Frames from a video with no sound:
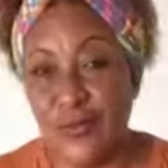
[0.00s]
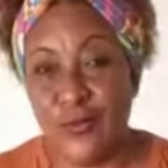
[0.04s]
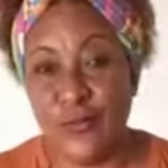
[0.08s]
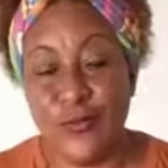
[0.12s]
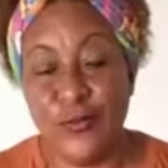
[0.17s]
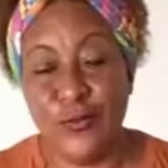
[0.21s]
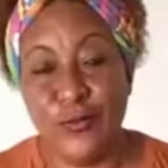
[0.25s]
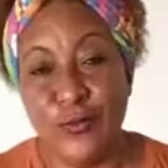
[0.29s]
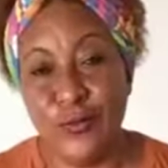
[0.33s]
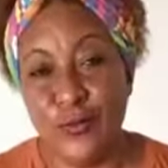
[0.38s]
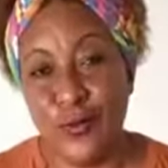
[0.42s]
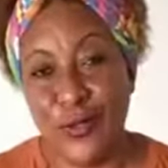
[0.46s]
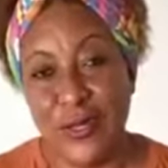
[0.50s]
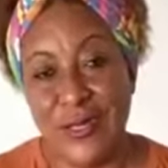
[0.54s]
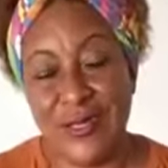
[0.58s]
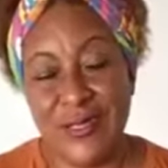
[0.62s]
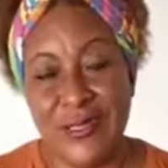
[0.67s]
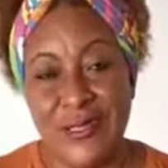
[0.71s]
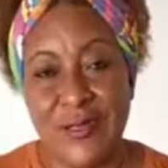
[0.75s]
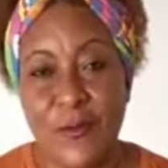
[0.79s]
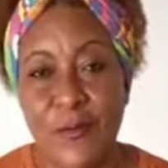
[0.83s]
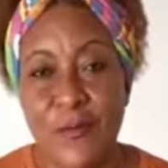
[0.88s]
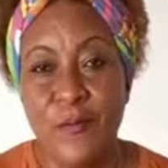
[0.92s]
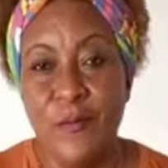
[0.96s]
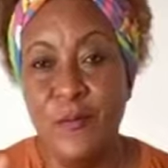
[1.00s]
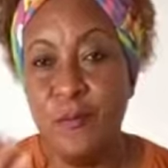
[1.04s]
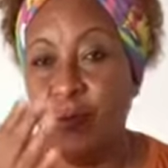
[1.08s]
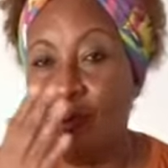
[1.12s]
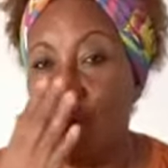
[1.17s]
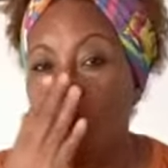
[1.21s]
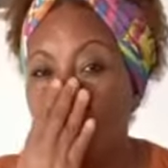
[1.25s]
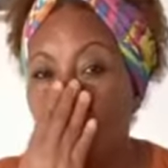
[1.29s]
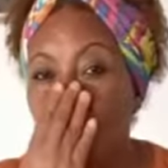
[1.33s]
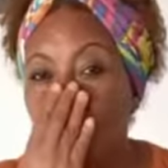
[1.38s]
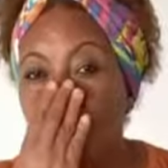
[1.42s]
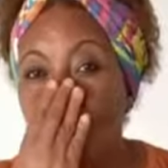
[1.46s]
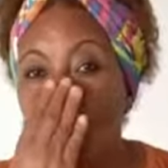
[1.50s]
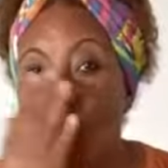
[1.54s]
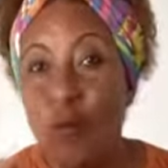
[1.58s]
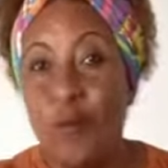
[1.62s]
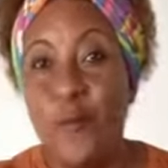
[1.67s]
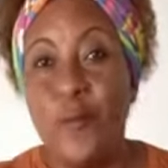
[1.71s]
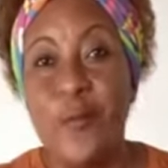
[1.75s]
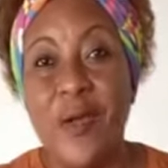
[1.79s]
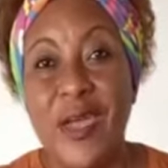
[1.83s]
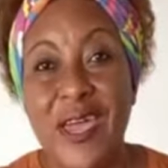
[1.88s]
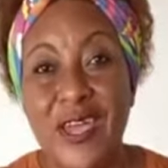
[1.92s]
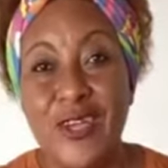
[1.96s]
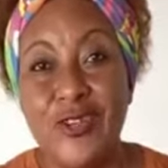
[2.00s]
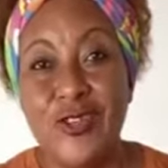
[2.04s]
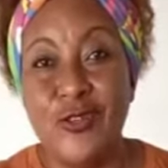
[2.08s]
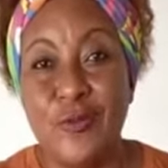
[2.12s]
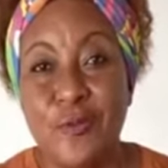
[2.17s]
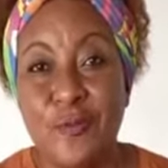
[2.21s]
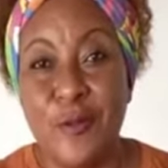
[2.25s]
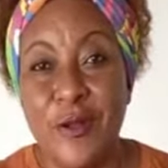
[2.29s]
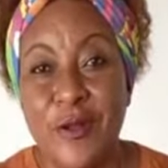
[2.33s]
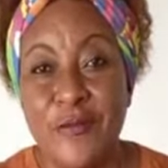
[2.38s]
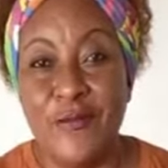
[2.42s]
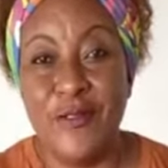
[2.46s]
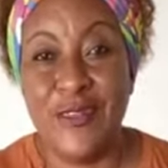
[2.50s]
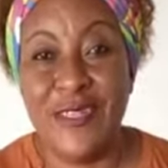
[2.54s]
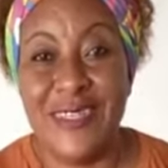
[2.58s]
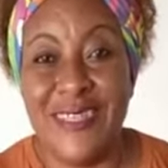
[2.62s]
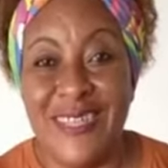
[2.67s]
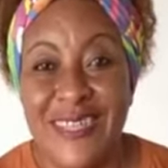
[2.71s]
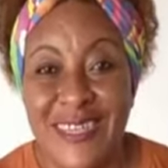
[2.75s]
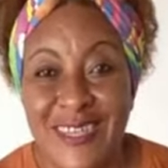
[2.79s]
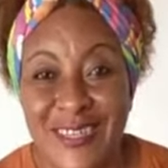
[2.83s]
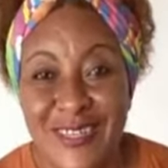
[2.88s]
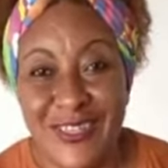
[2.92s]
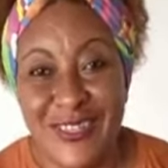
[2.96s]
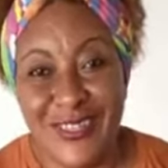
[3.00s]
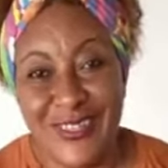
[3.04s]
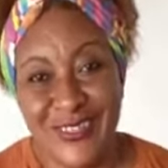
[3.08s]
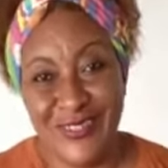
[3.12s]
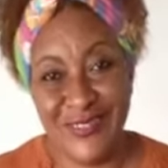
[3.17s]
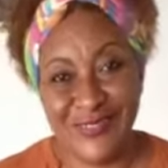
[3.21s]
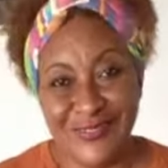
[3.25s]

do fundo do coração. Beijo para vocês.